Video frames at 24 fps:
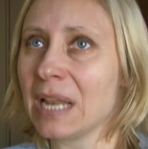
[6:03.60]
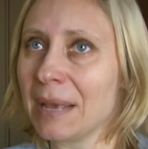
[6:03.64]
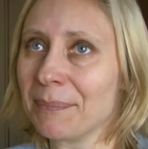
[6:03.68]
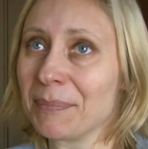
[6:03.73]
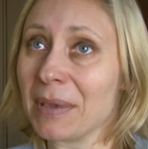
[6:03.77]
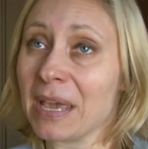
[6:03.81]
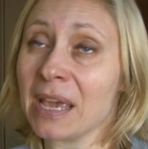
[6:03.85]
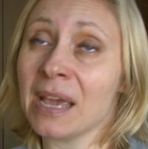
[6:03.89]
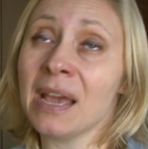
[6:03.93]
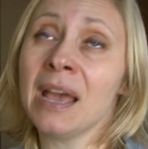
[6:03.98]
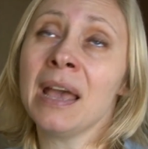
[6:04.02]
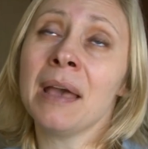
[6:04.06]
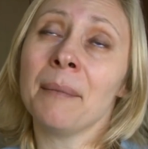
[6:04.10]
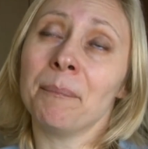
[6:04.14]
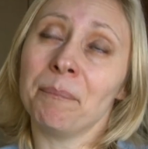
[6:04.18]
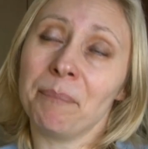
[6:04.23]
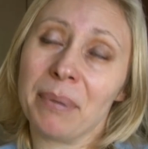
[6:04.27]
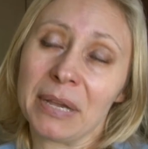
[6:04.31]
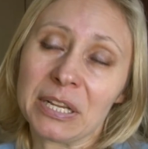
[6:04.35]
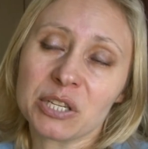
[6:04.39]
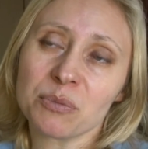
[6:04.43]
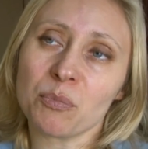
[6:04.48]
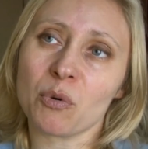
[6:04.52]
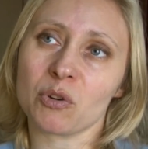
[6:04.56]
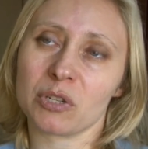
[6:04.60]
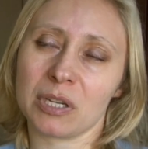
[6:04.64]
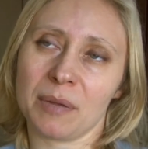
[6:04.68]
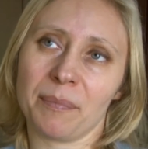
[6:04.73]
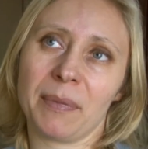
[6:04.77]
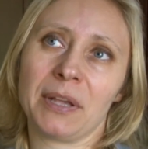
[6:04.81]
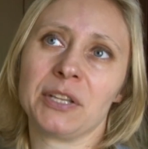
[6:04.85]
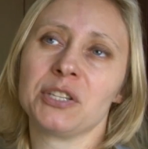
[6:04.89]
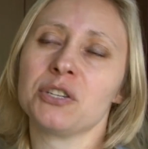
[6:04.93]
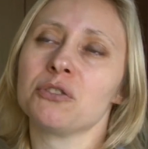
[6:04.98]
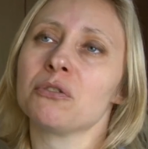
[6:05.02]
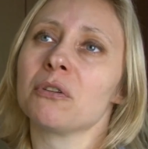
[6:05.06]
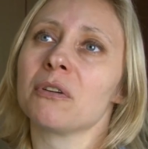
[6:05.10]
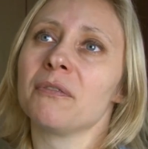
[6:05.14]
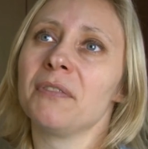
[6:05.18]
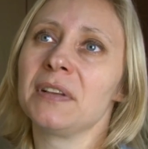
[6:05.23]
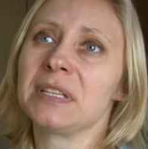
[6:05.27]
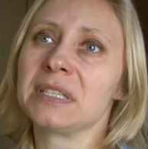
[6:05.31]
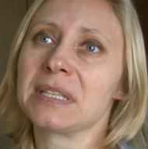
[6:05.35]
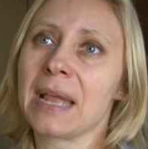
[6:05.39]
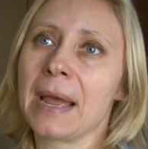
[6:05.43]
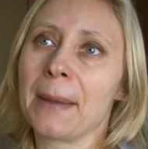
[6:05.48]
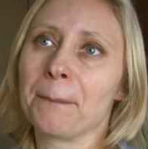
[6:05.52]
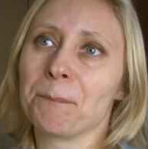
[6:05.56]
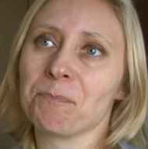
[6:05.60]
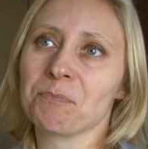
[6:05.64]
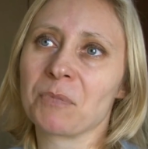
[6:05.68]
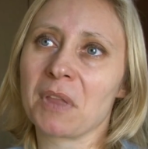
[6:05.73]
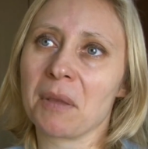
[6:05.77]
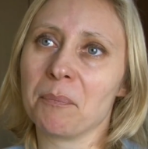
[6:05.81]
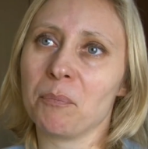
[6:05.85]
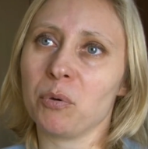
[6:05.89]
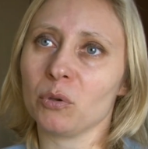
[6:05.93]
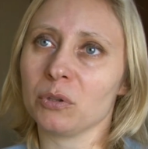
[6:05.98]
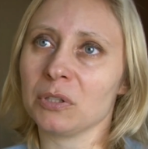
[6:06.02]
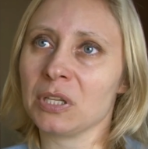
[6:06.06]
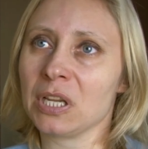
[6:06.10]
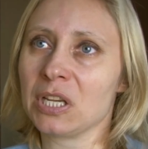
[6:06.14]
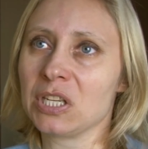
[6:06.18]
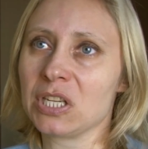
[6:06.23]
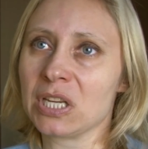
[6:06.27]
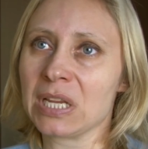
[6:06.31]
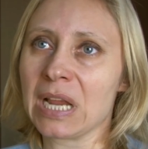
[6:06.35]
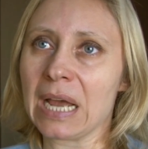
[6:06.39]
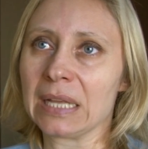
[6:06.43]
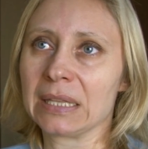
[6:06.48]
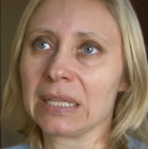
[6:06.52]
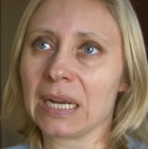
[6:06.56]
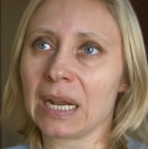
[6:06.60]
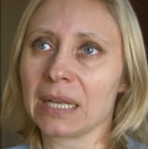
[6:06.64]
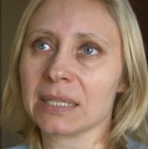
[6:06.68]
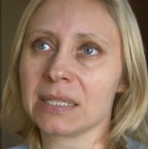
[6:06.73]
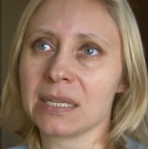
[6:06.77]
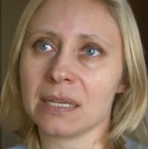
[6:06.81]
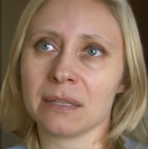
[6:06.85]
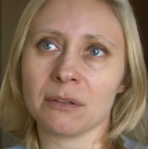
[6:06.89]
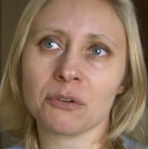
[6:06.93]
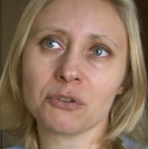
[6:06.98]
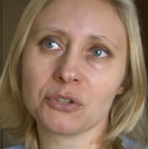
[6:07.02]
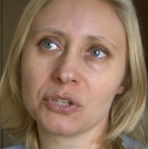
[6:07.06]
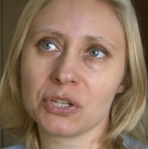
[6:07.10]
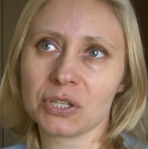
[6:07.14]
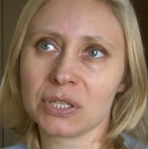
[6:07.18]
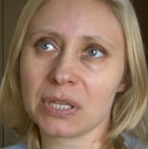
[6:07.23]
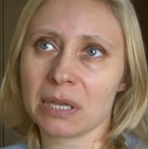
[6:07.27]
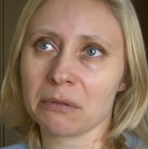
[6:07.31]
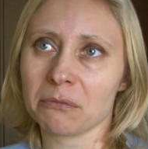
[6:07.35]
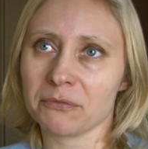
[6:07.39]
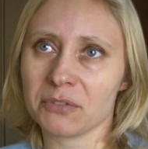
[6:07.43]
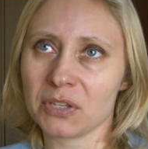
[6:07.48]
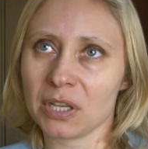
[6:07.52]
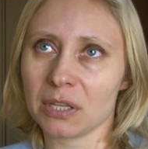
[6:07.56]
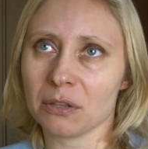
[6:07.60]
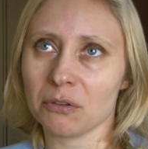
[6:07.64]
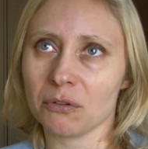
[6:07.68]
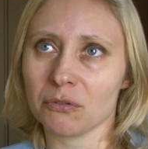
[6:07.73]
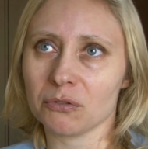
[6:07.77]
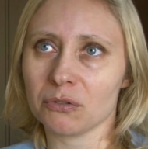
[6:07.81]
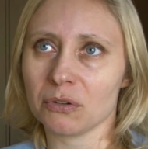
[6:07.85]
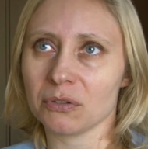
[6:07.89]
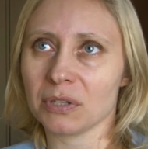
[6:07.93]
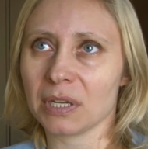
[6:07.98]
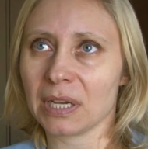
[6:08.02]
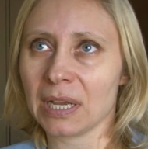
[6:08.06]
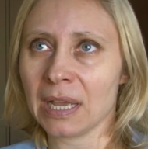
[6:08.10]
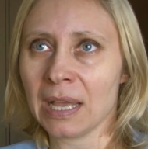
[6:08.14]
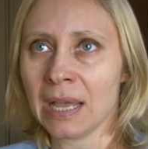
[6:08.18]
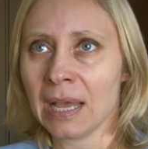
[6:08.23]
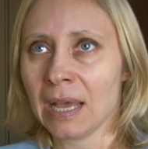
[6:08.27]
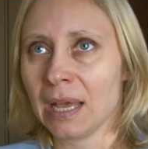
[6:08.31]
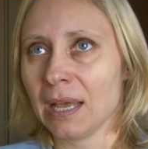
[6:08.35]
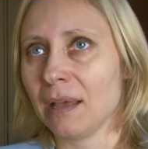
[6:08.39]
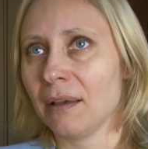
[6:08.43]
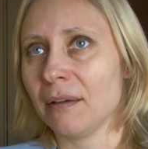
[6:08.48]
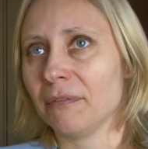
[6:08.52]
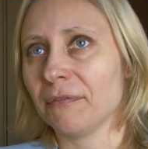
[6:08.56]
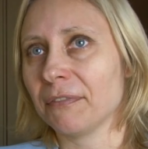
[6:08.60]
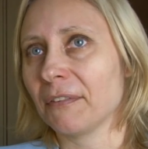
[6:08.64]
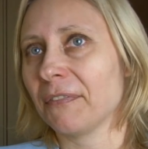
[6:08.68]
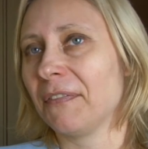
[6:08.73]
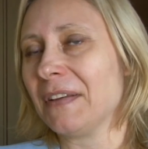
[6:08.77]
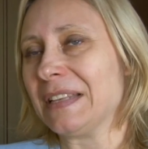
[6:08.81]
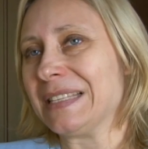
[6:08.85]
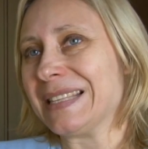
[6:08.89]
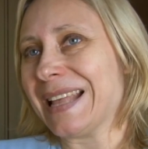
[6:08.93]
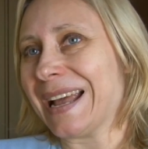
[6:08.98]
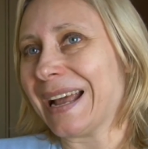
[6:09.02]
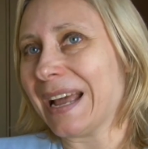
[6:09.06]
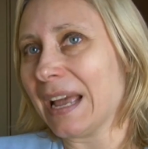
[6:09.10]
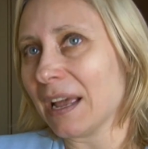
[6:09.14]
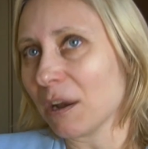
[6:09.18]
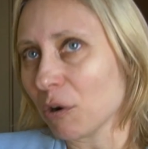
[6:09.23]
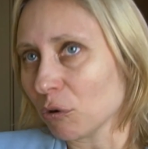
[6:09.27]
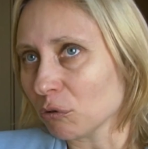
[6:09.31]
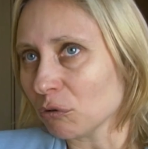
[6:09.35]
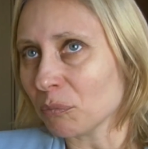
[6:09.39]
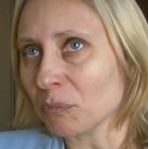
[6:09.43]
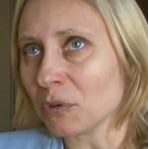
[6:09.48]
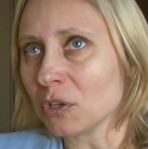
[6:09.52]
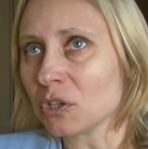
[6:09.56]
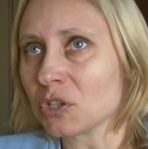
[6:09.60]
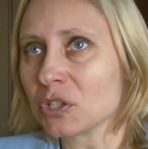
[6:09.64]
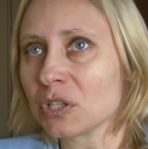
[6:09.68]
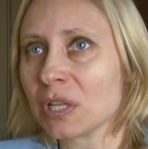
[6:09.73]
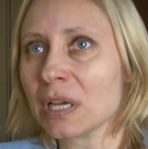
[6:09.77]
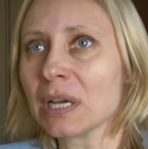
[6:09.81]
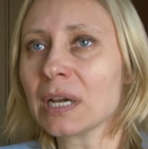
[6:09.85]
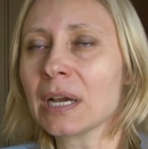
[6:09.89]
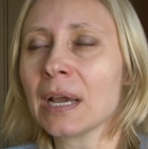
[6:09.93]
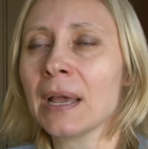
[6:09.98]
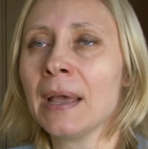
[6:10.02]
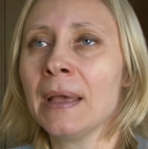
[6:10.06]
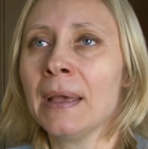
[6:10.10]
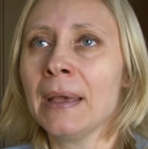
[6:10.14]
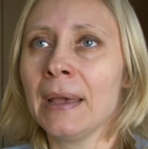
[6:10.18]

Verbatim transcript: lepiej, być może będzie to kwestia podniesienia atrakcyjności Stanów Zjednoczonych E, w kwestiach ekonomicznych,